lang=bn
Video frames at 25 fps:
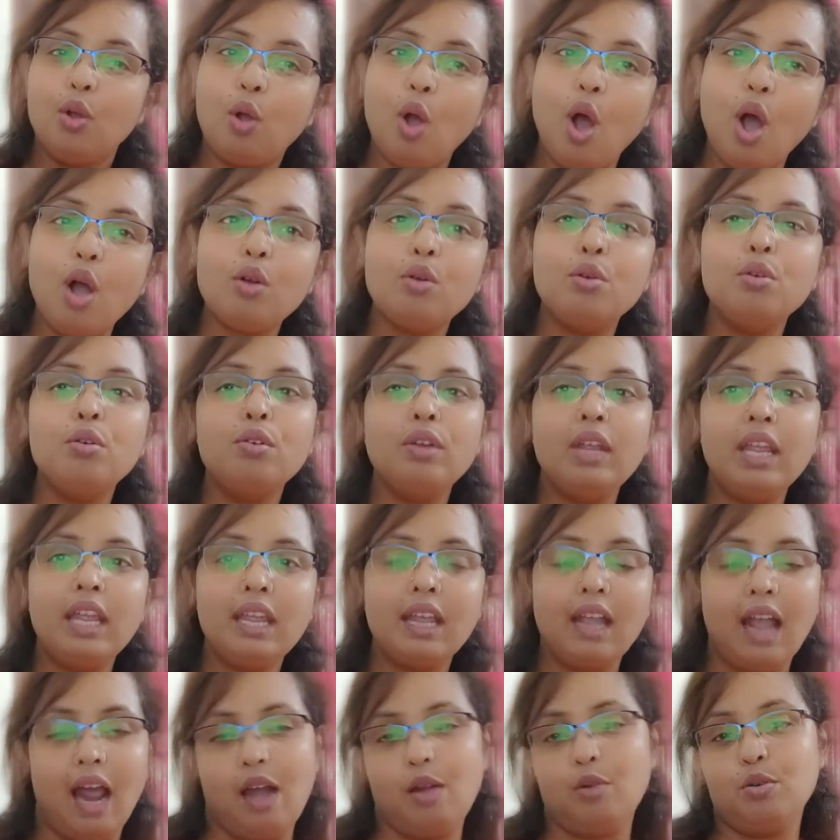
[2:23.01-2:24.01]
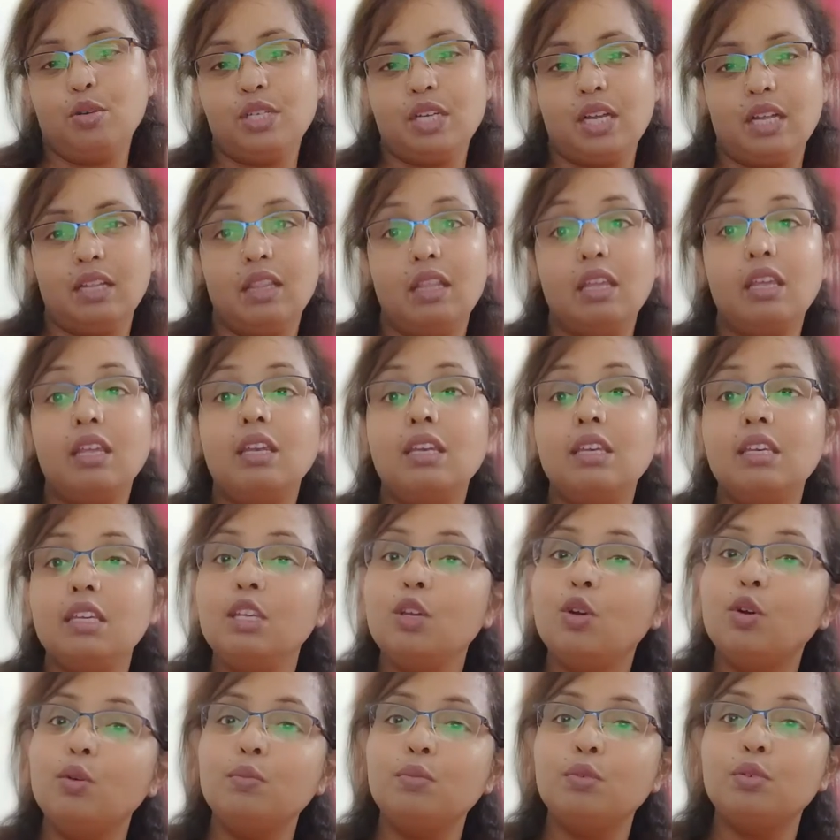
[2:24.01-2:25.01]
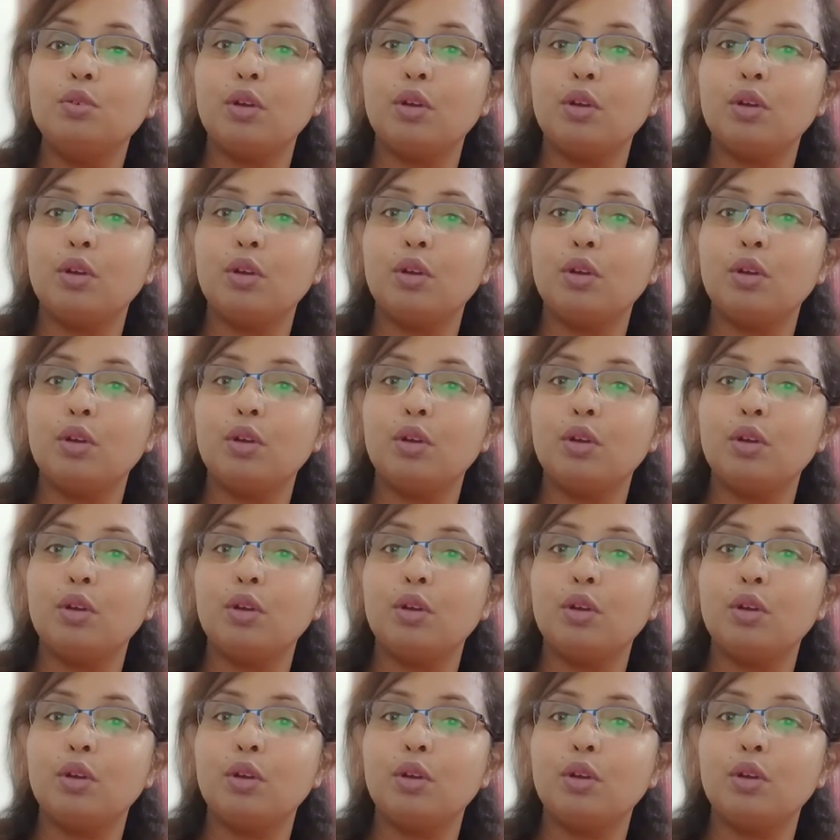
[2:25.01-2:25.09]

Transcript: কখনোই কারো সাথে নিয়ম